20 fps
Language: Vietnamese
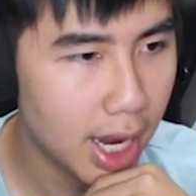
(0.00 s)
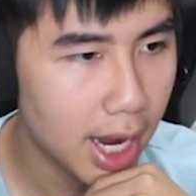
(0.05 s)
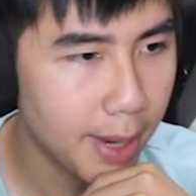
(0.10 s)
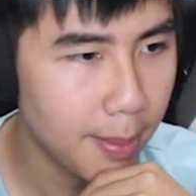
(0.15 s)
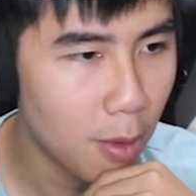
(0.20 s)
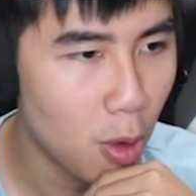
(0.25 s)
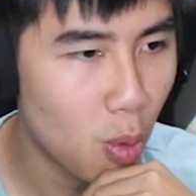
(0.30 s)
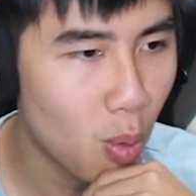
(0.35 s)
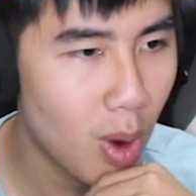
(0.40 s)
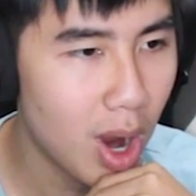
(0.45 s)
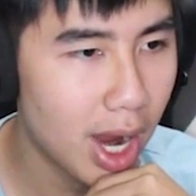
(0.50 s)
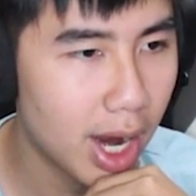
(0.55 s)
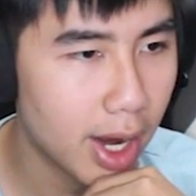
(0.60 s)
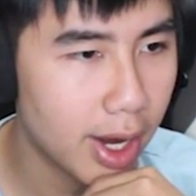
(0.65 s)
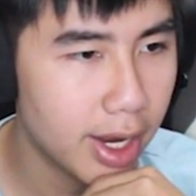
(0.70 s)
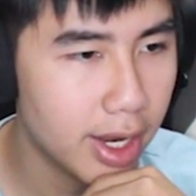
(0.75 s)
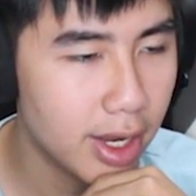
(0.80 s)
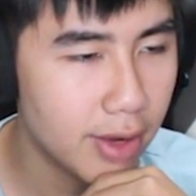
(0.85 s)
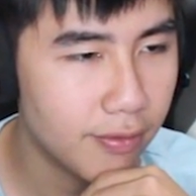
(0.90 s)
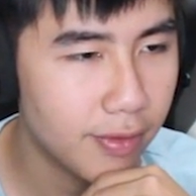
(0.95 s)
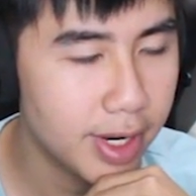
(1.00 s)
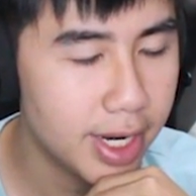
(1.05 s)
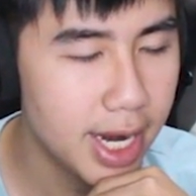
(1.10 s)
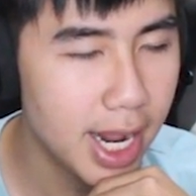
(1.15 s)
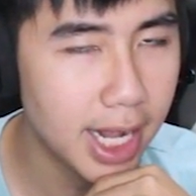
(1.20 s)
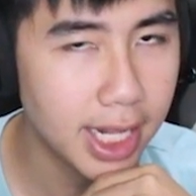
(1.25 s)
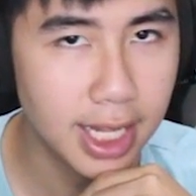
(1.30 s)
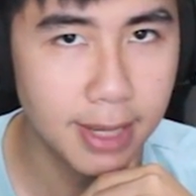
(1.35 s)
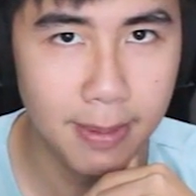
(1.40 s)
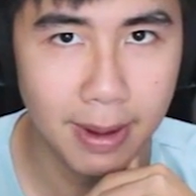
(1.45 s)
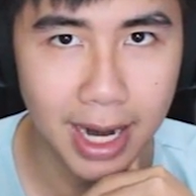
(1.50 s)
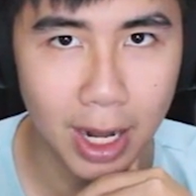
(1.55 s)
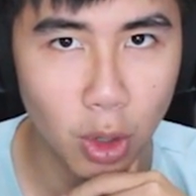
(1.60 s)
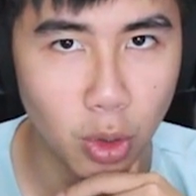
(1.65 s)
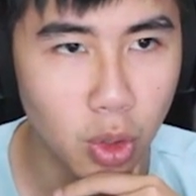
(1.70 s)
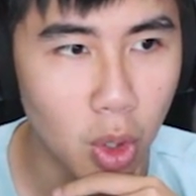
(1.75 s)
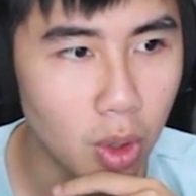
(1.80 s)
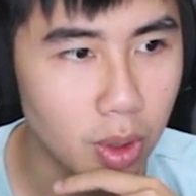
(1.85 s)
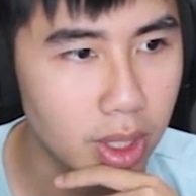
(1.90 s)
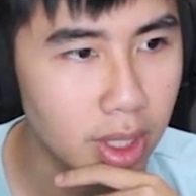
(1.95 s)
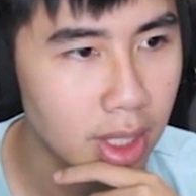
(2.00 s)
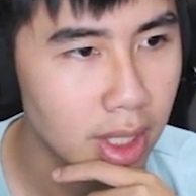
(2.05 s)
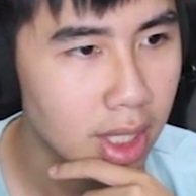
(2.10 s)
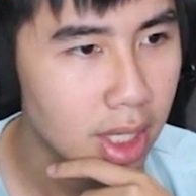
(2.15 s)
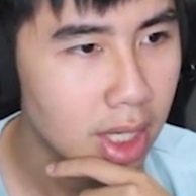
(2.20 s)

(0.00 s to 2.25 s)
hãy bỏ qua cái vấn đề thi bằng lái ô tô đi